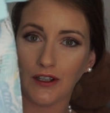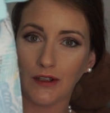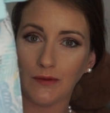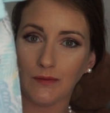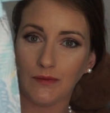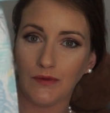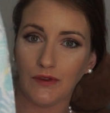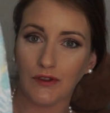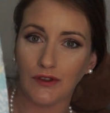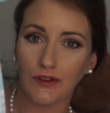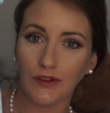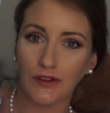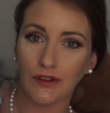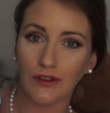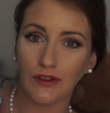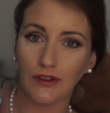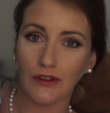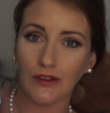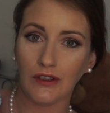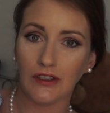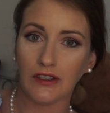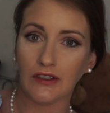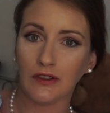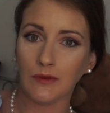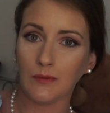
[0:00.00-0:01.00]
des
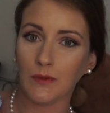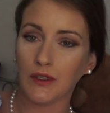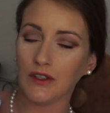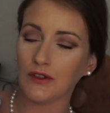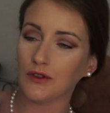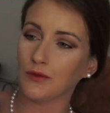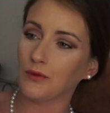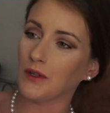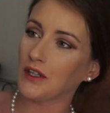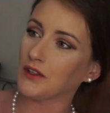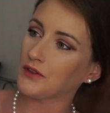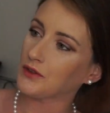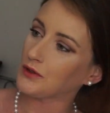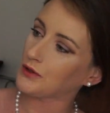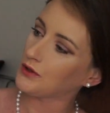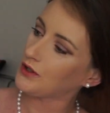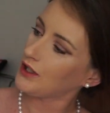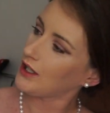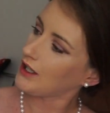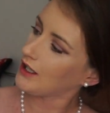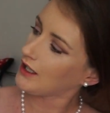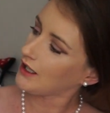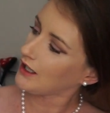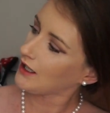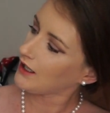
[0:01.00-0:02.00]
petites espèces d'oiseaux.
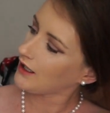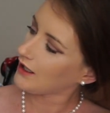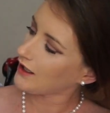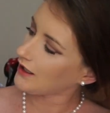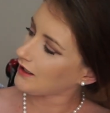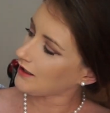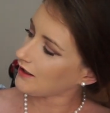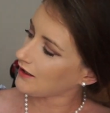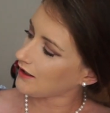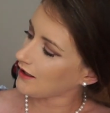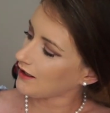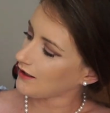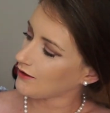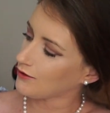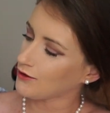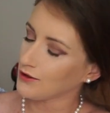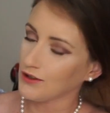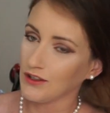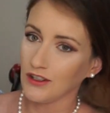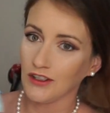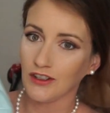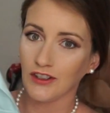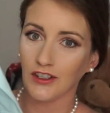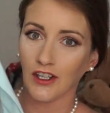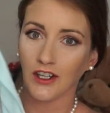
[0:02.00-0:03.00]
Euh, le
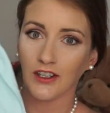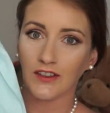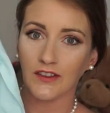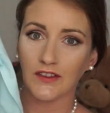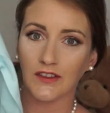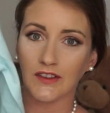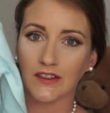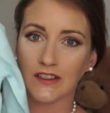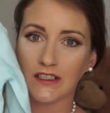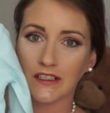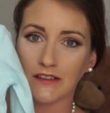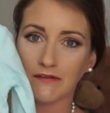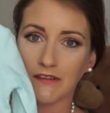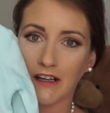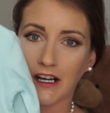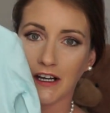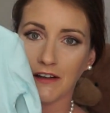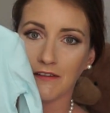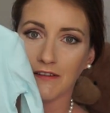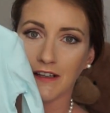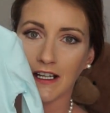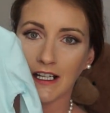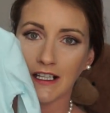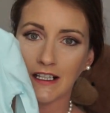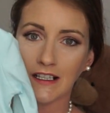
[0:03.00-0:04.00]
t-shirt qui va
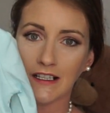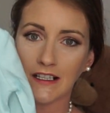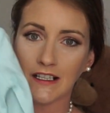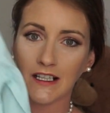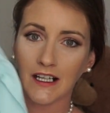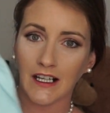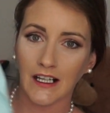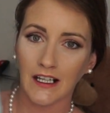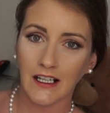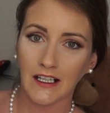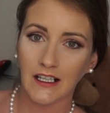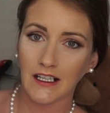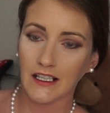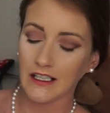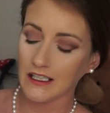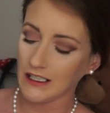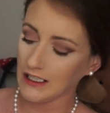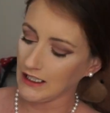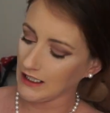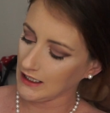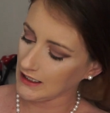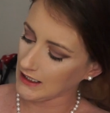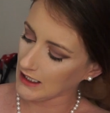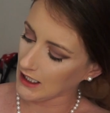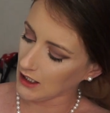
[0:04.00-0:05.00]
avec
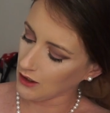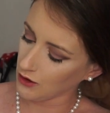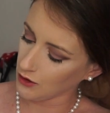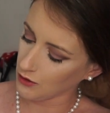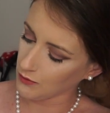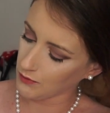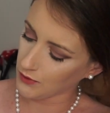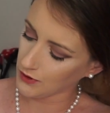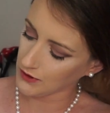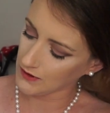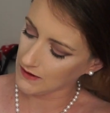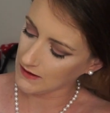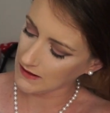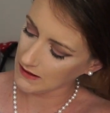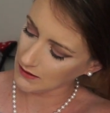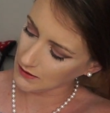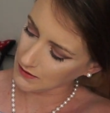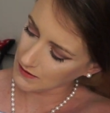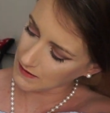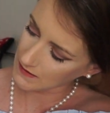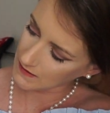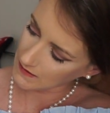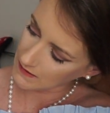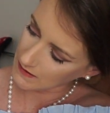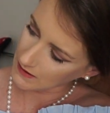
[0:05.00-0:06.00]
et il y a le body
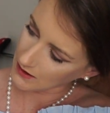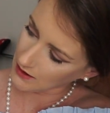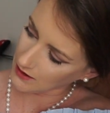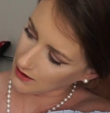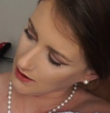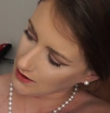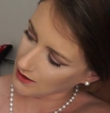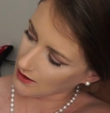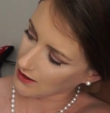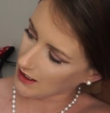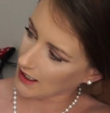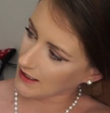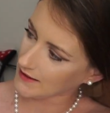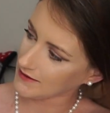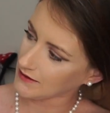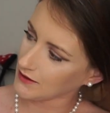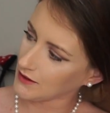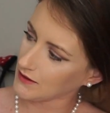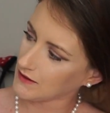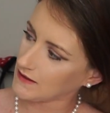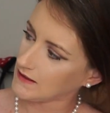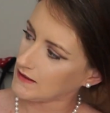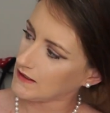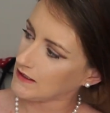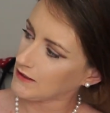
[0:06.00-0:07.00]
aussi
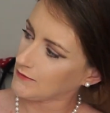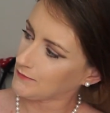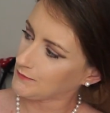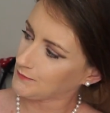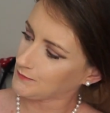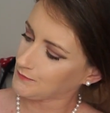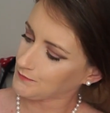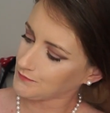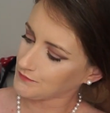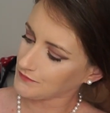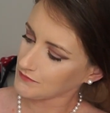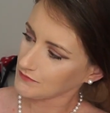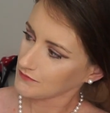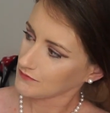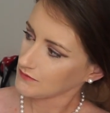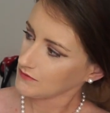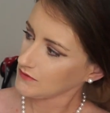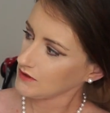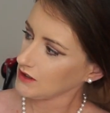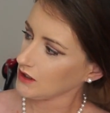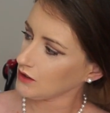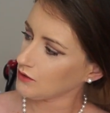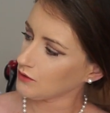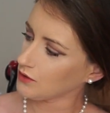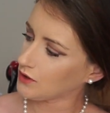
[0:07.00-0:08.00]
assorti.
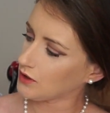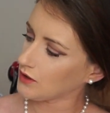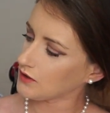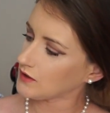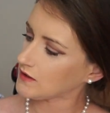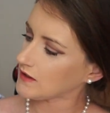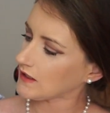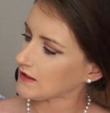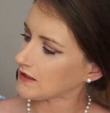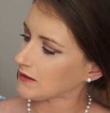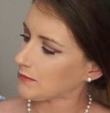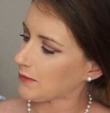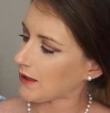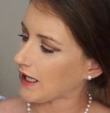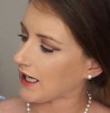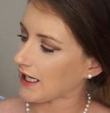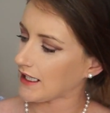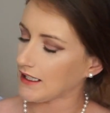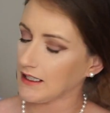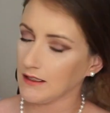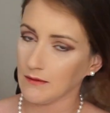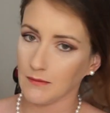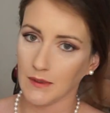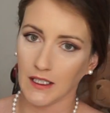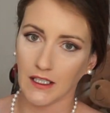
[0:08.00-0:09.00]
Donc ça c'est
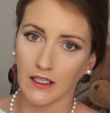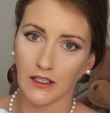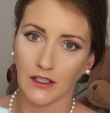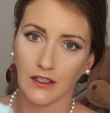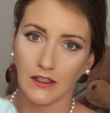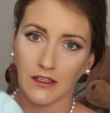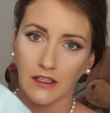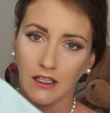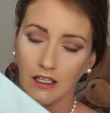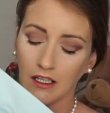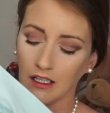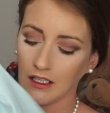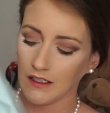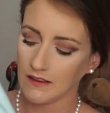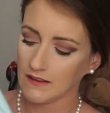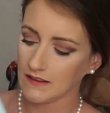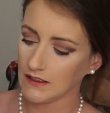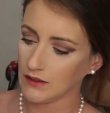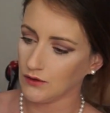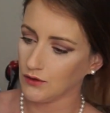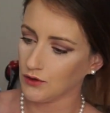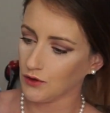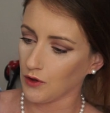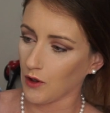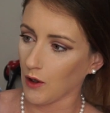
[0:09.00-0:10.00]
pareil, bah,
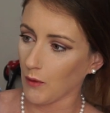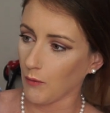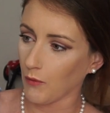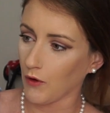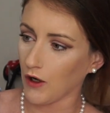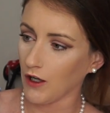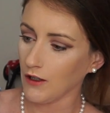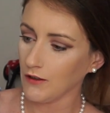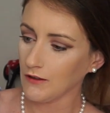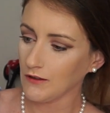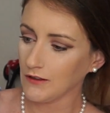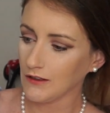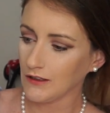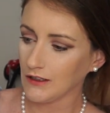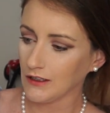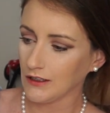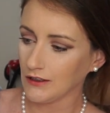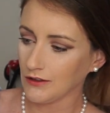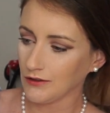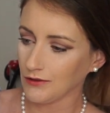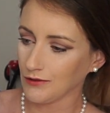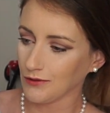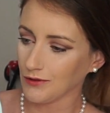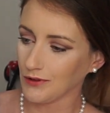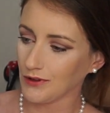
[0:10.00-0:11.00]
c'est du 3 mois.
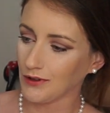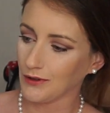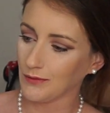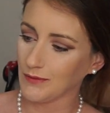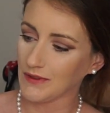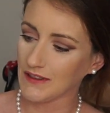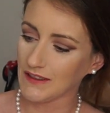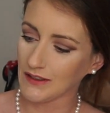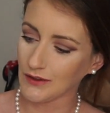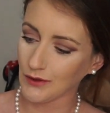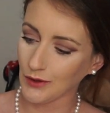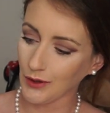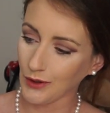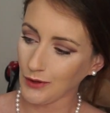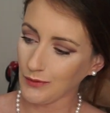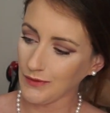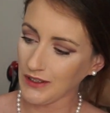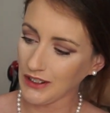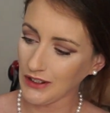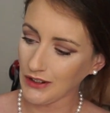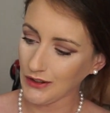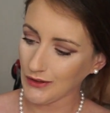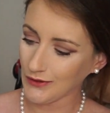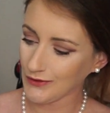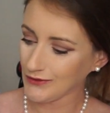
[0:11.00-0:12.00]
Donc, mais c'est trop
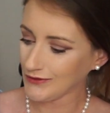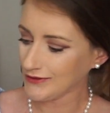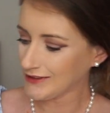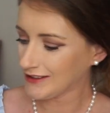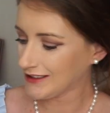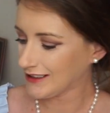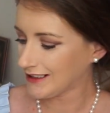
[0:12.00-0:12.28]
mignon